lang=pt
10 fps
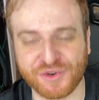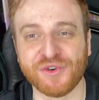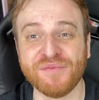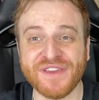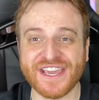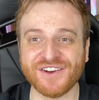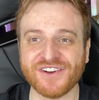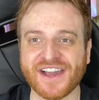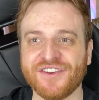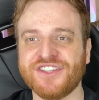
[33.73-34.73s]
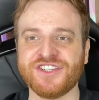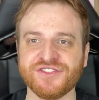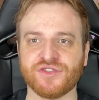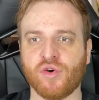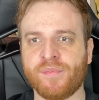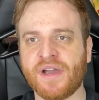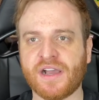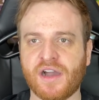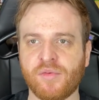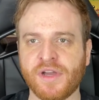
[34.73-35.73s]
comigo, garotinhos Opa,
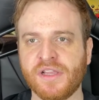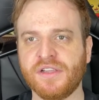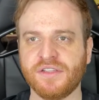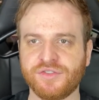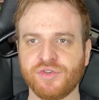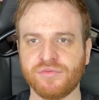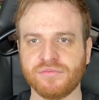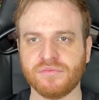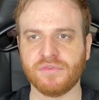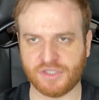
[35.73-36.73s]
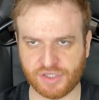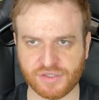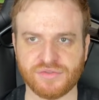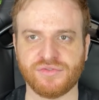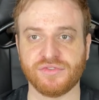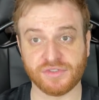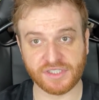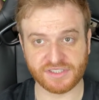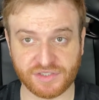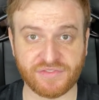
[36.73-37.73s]
calma, deixa eu... Isso
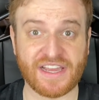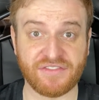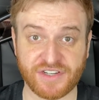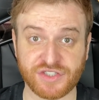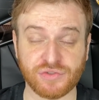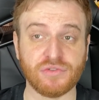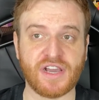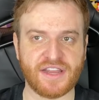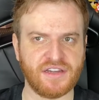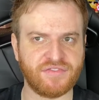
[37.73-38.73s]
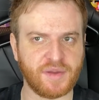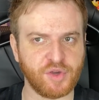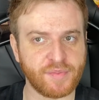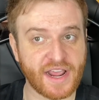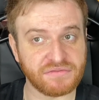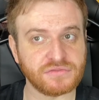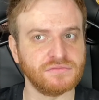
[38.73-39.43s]
Se eu ficar na frente do Lucar, ele fica meio bravo